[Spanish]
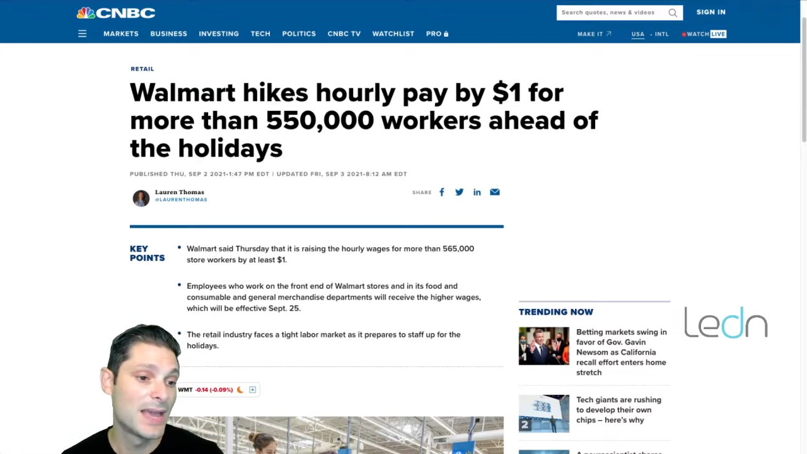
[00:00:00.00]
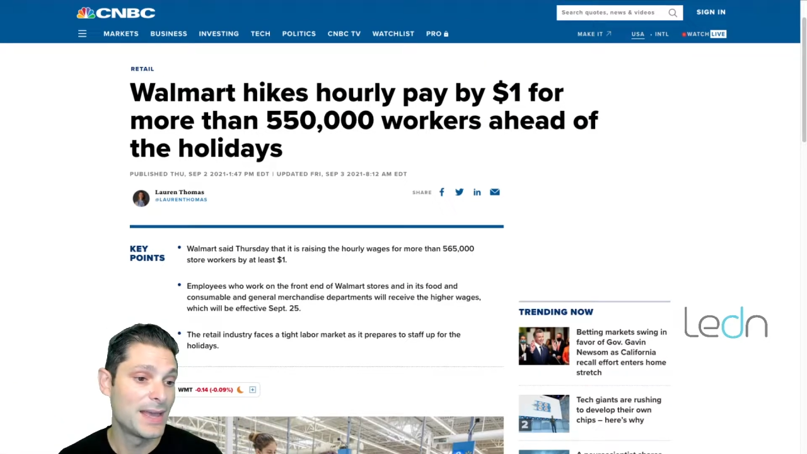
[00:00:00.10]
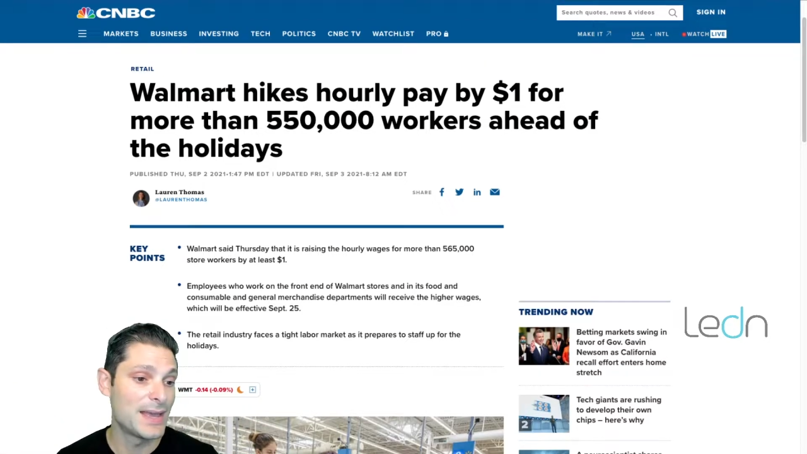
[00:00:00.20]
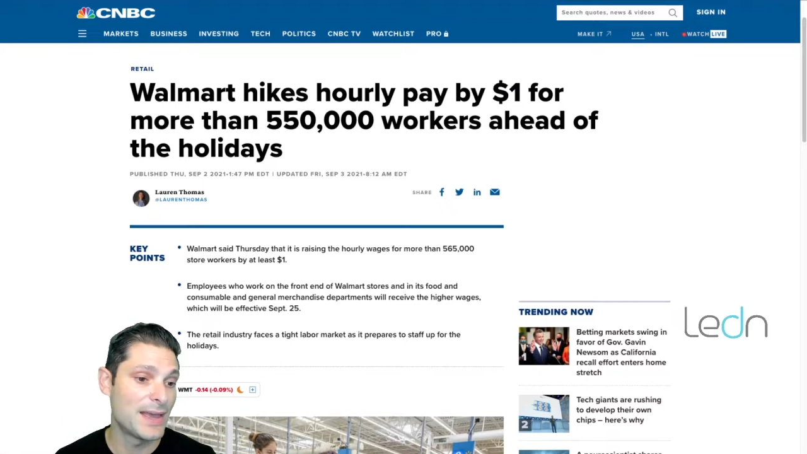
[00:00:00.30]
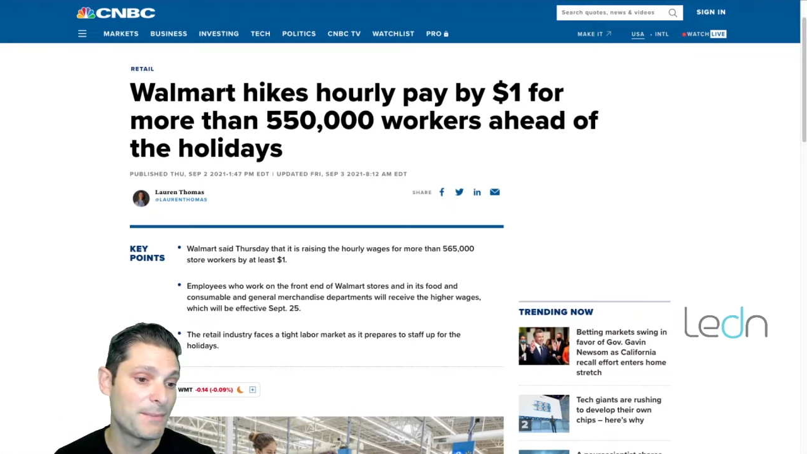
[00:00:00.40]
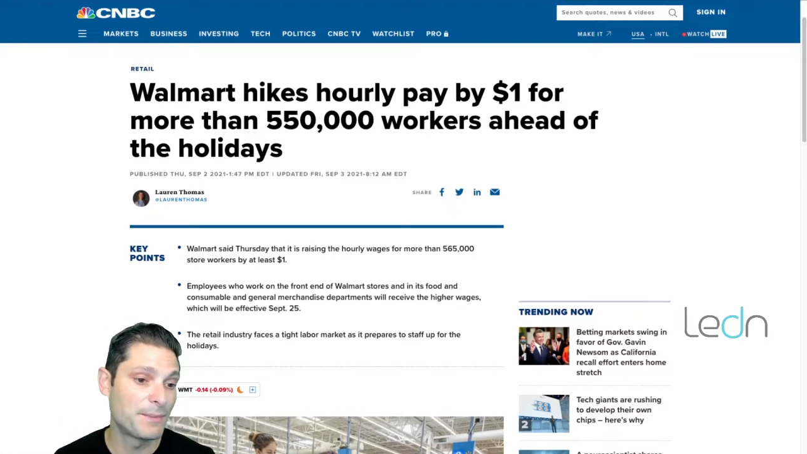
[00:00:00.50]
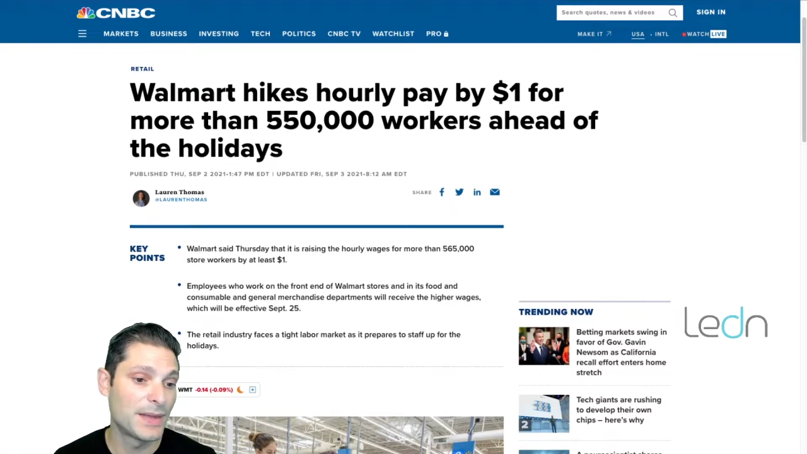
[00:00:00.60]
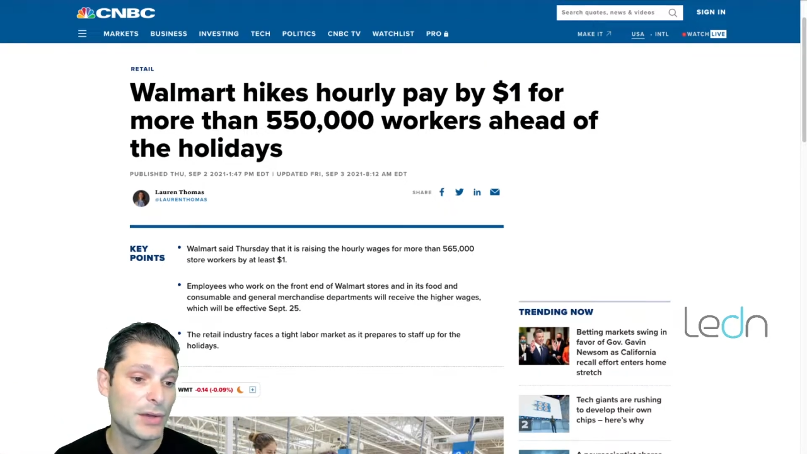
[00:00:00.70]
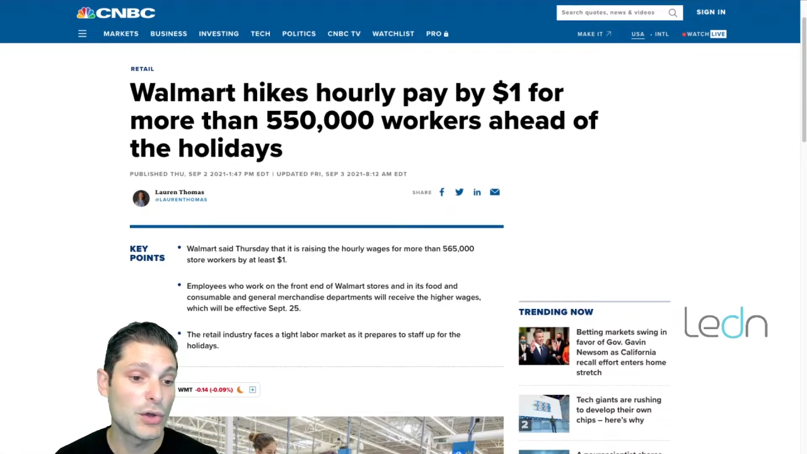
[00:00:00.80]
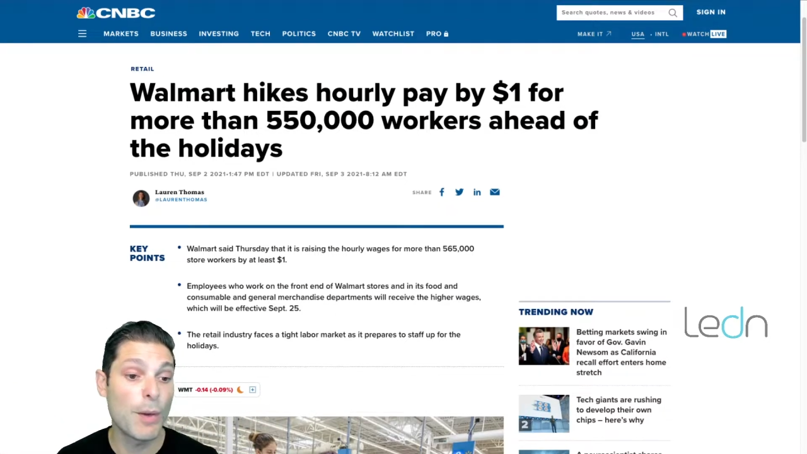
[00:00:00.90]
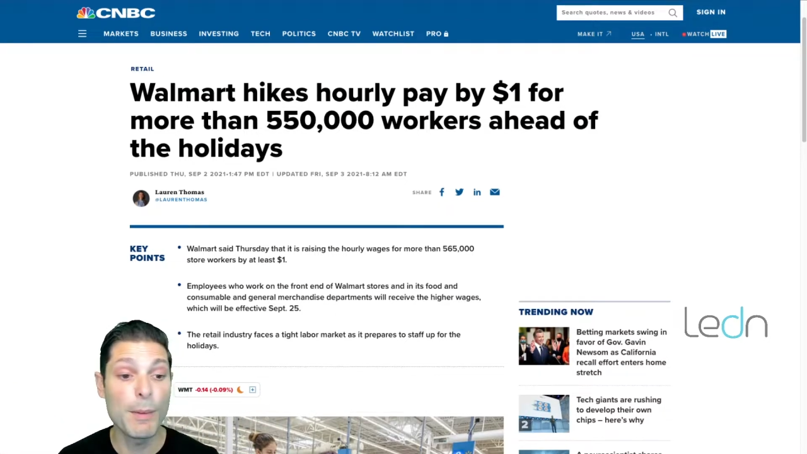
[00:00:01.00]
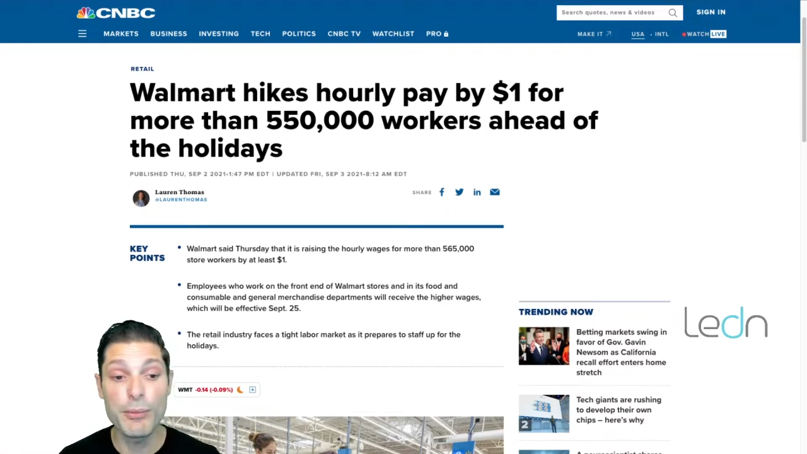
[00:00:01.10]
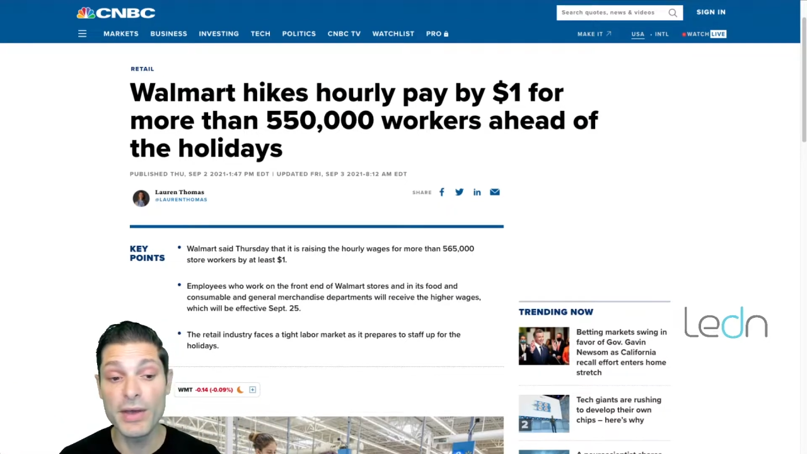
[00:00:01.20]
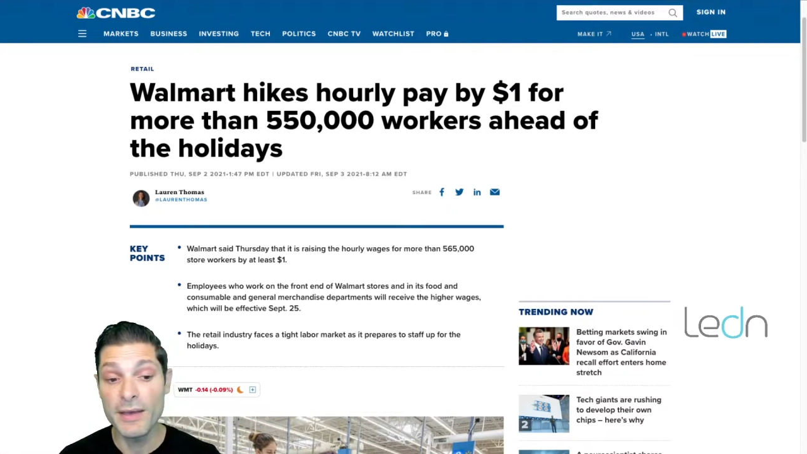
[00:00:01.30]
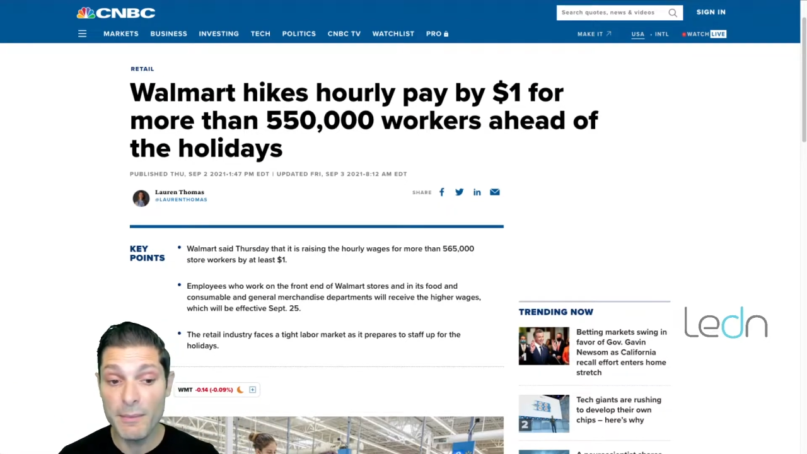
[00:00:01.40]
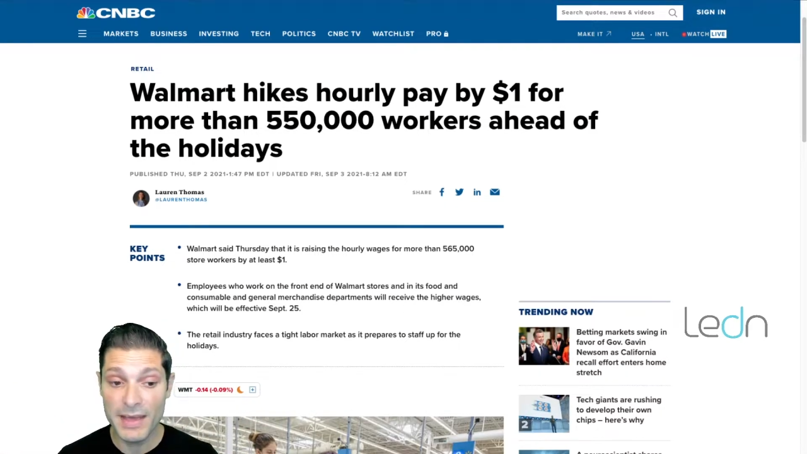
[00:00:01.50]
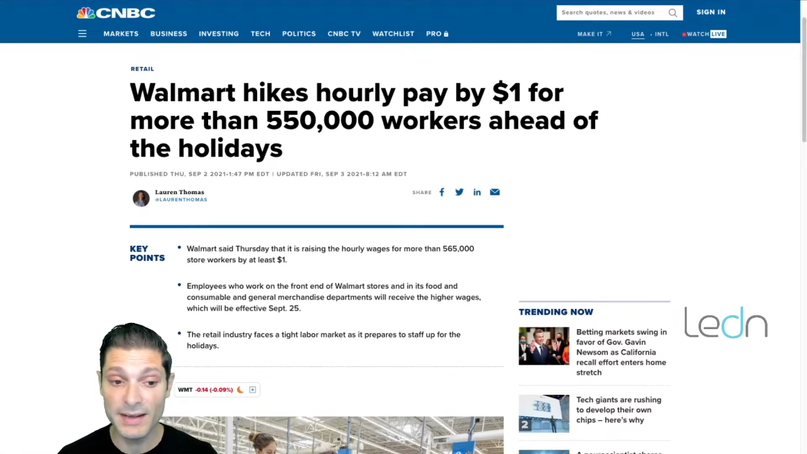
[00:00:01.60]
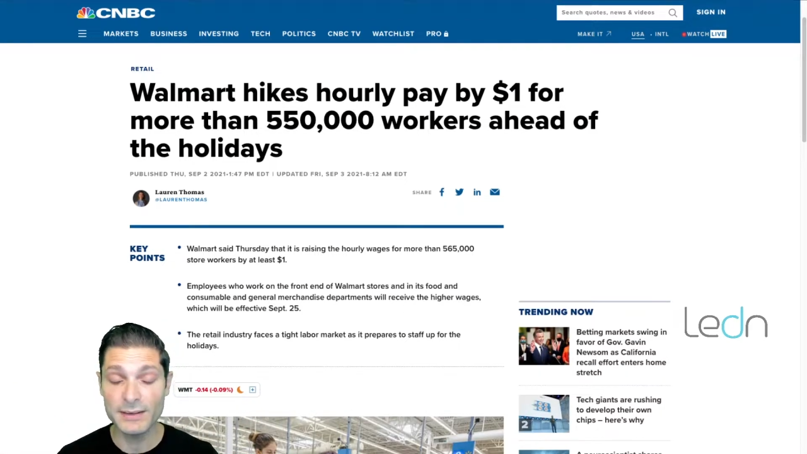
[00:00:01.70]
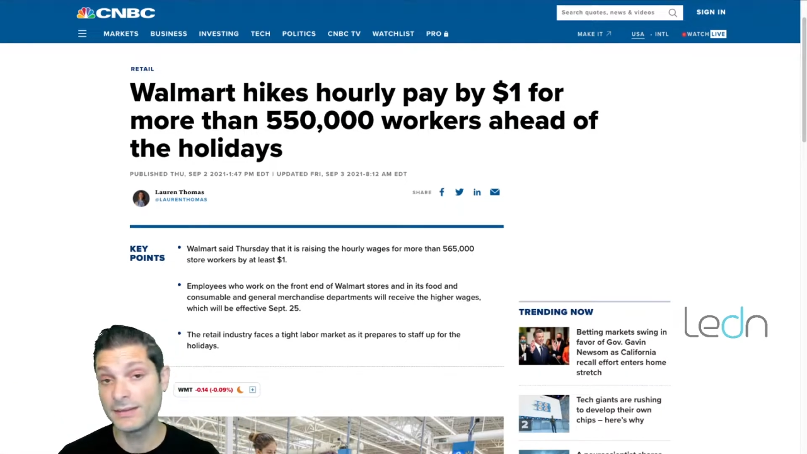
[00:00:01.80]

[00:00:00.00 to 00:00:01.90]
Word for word: Em, como pueden ver,